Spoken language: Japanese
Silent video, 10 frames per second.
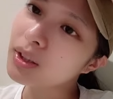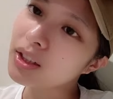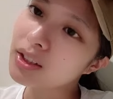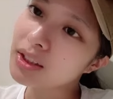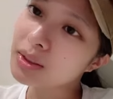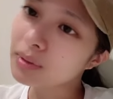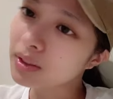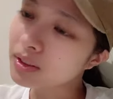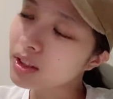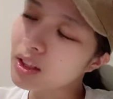分かってし
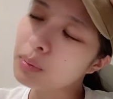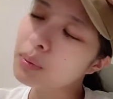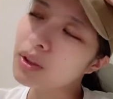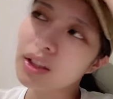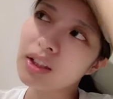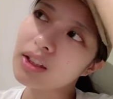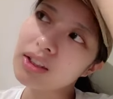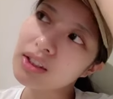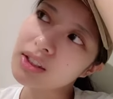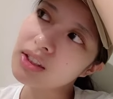まうぐらい覚えられない
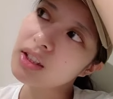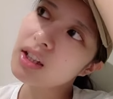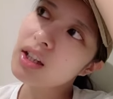し